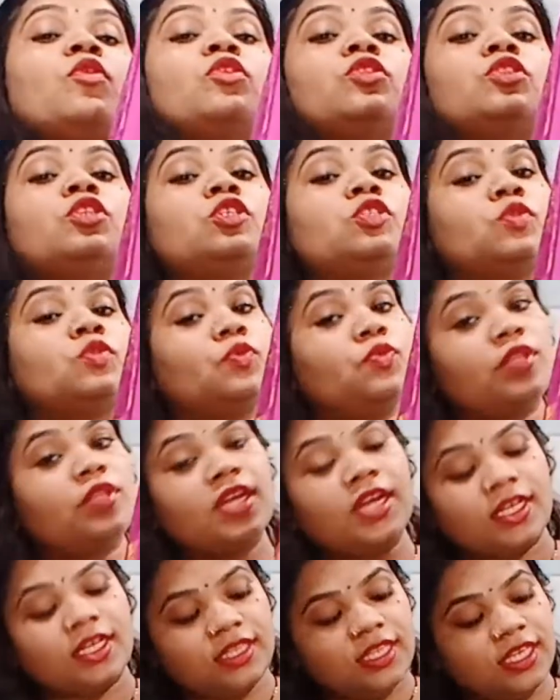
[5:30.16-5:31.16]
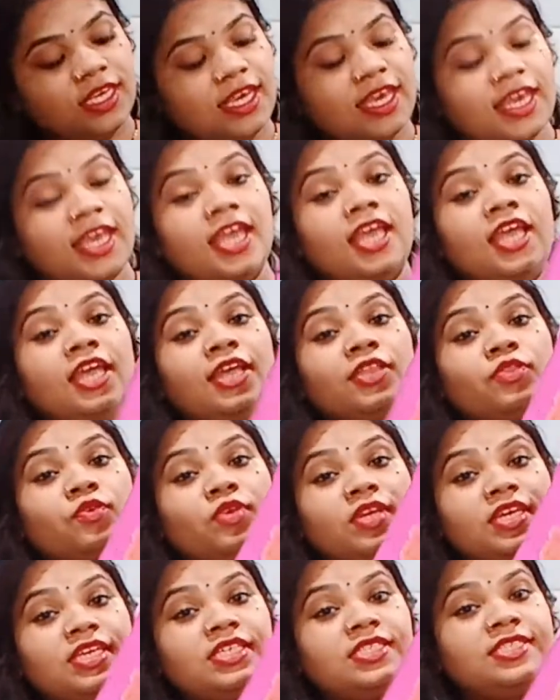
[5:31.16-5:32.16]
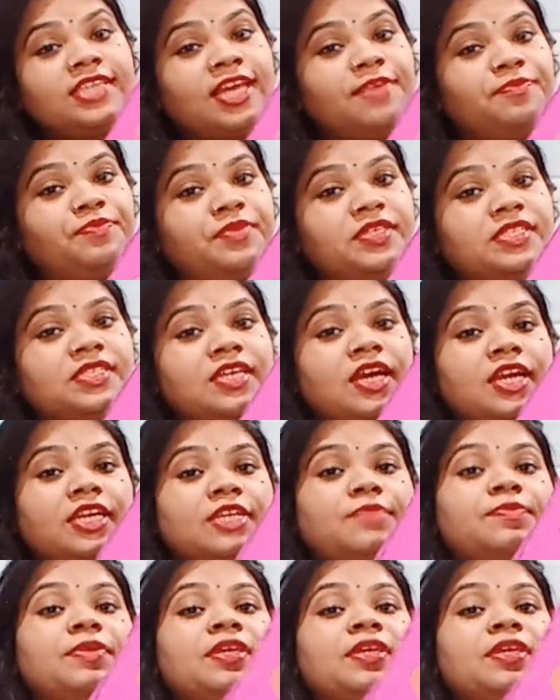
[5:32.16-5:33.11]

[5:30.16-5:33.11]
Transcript: ही सुंदर लगती है तो इस टाइप की साड़ी भी